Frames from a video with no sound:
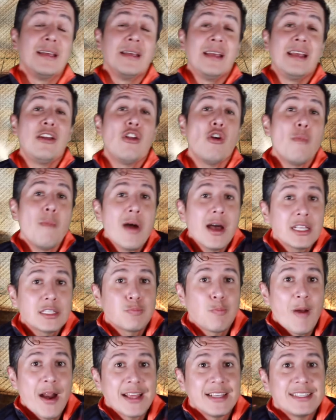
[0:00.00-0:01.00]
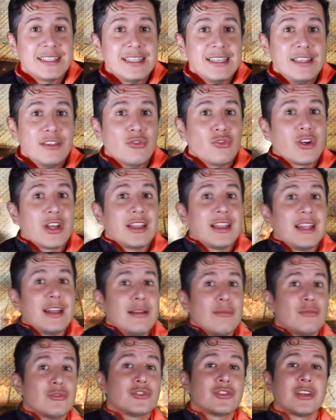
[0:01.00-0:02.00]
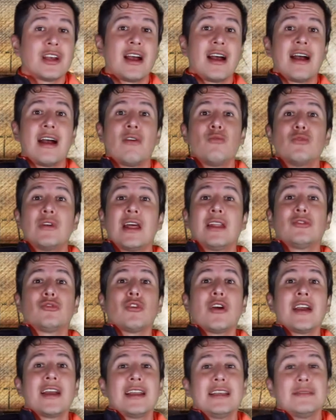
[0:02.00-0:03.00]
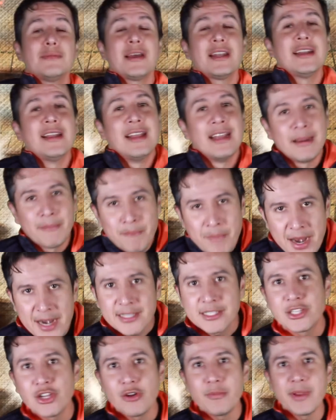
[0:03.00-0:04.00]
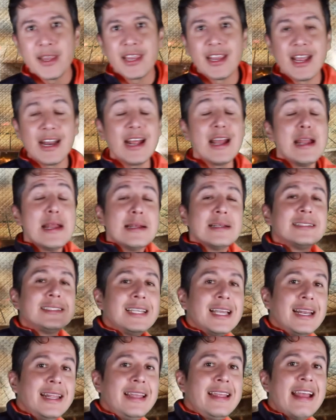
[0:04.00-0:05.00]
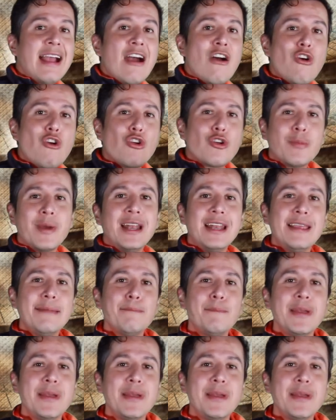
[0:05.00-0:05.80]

Y lo más parecido que tenemos a un Antoine Grisman versión mexicana sería Orbelín